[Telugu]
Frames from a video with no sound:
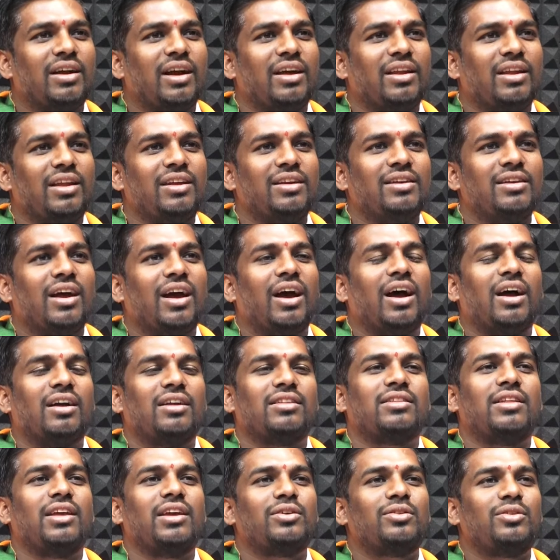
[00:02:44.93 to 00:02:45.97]
కానీ ఆ
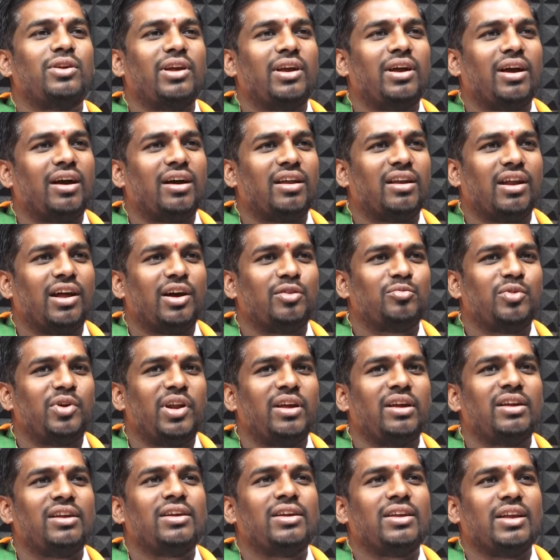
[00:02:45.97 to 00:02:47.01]
దేవుడే ఆ
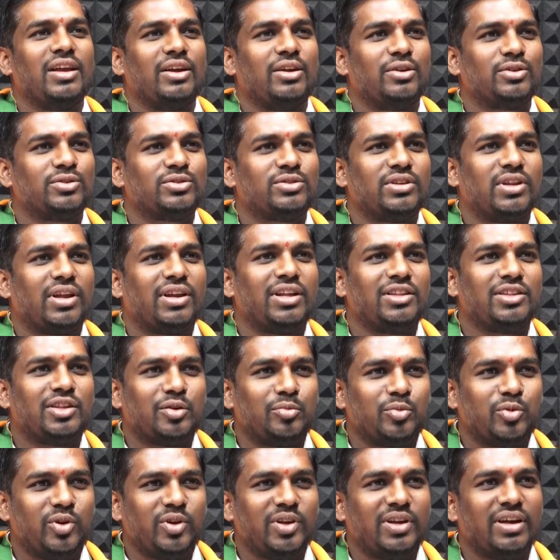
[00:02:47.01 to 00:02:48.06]
రాముడే ఈ రోజు నరేంద్ర
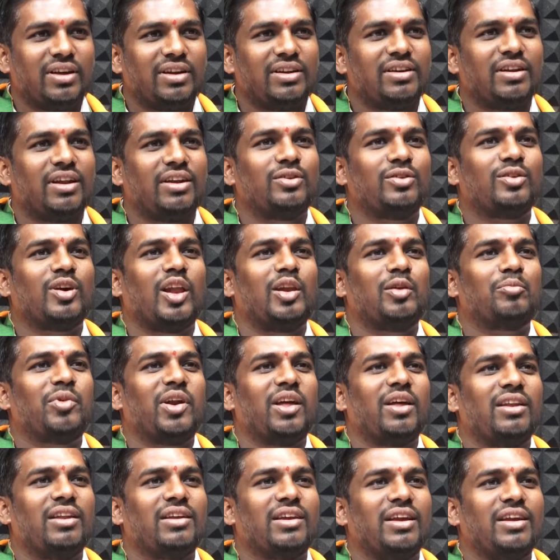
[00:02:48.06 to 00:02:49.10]
మోడీ గారిని నన్ను
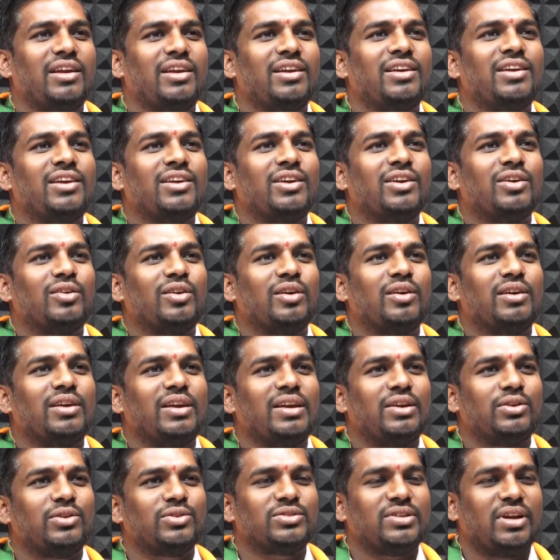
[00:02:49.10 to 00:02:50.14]
కలపడానికి
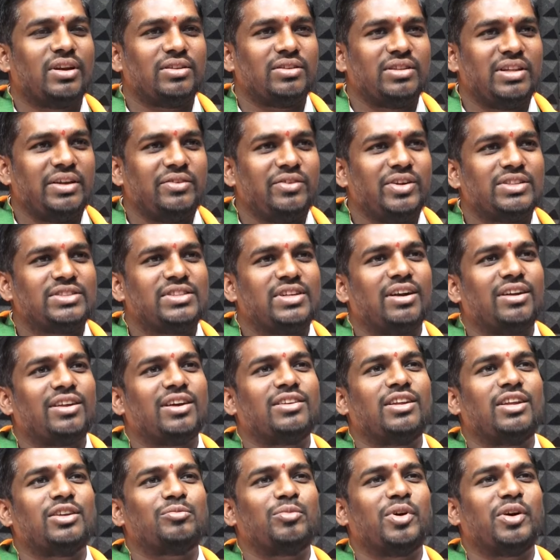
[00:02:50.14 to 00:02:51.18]
ఈ రోజు నన్ను
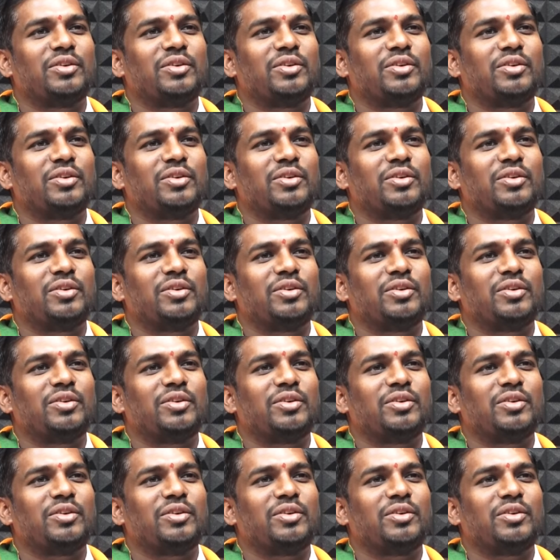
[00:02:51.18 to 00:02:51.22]
దీవించినట్టుగా నేను